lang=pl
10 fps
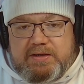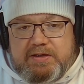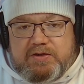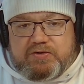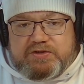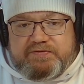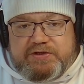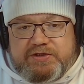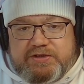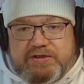
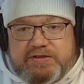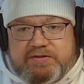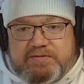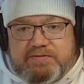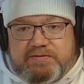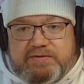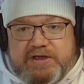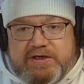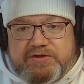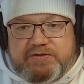Oczywiście y, na
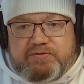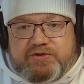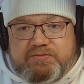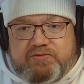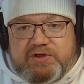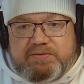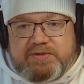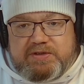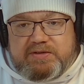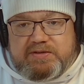razie
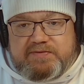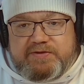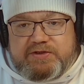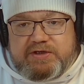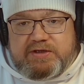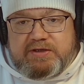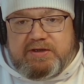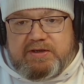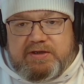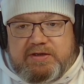utrzymujemy zwyczaj
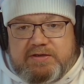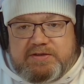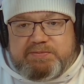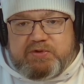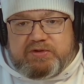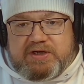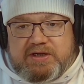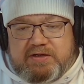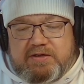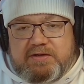
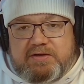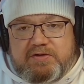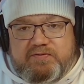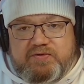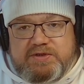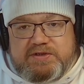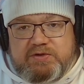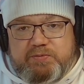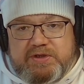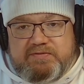spotkań o
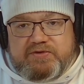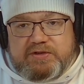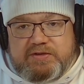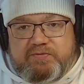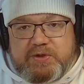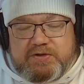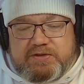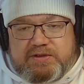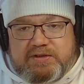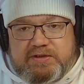21 w
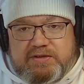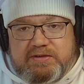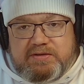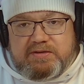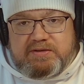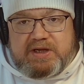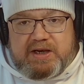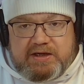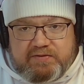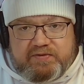piątki na
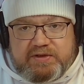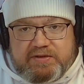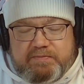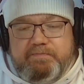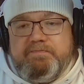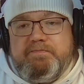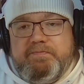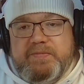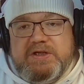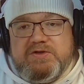live,
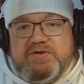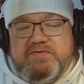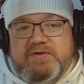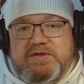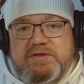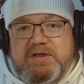na żywo